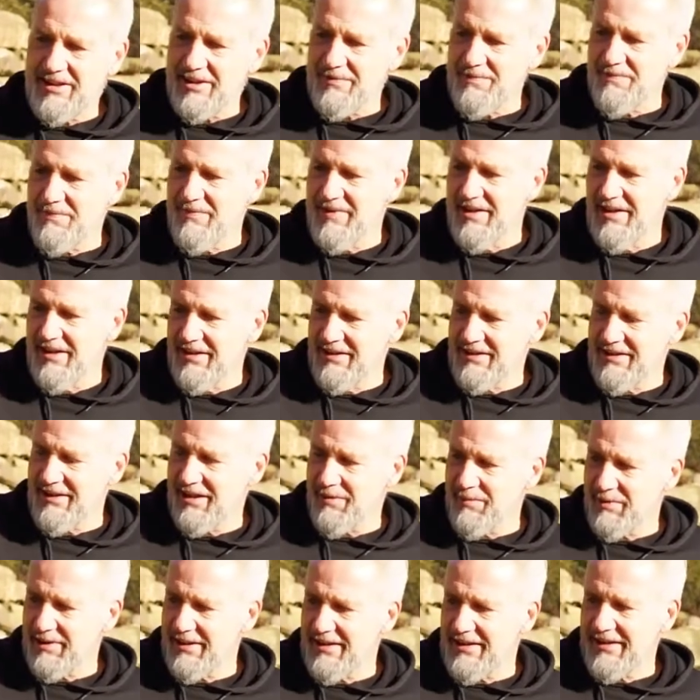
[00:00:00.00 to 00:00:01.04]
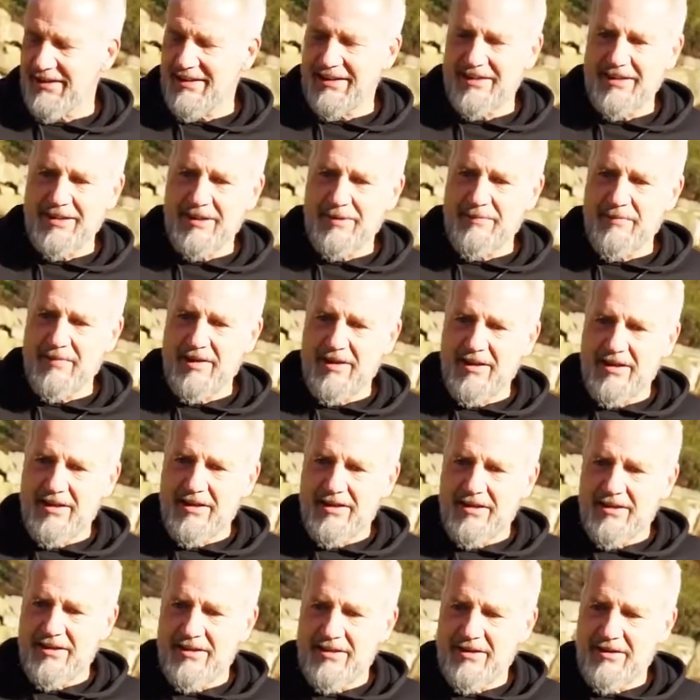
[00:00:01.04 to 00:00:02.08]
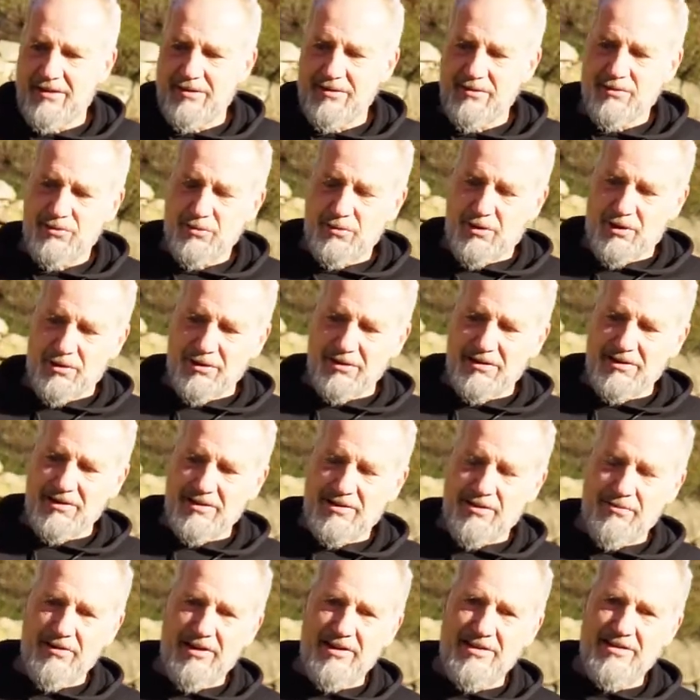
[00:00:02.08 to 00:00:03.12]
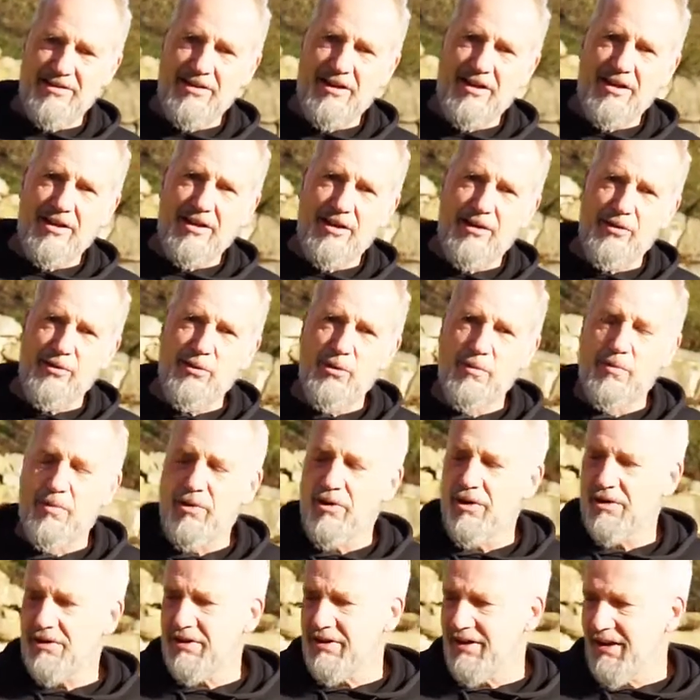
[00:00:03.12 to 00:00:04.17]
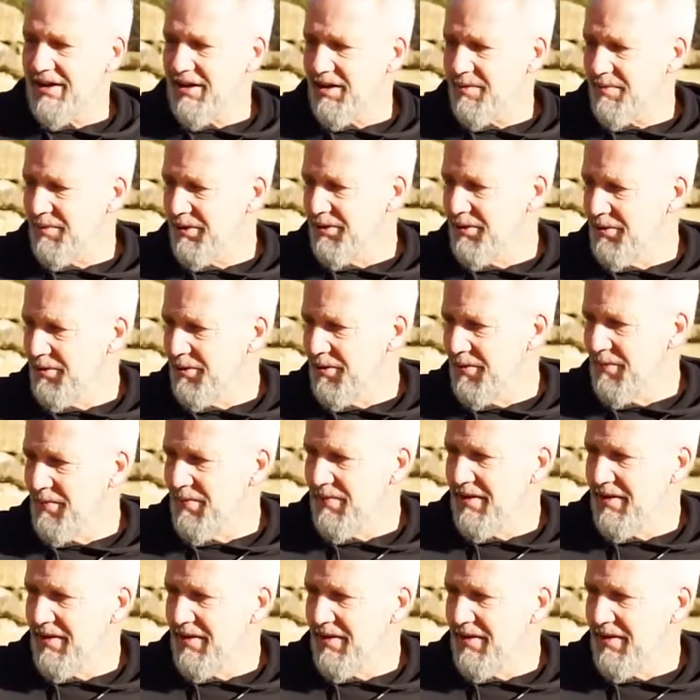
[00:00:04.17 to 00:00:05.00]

haben, die Amerikaner. Äh, und so auch dieses Chrysler Newport Cabrio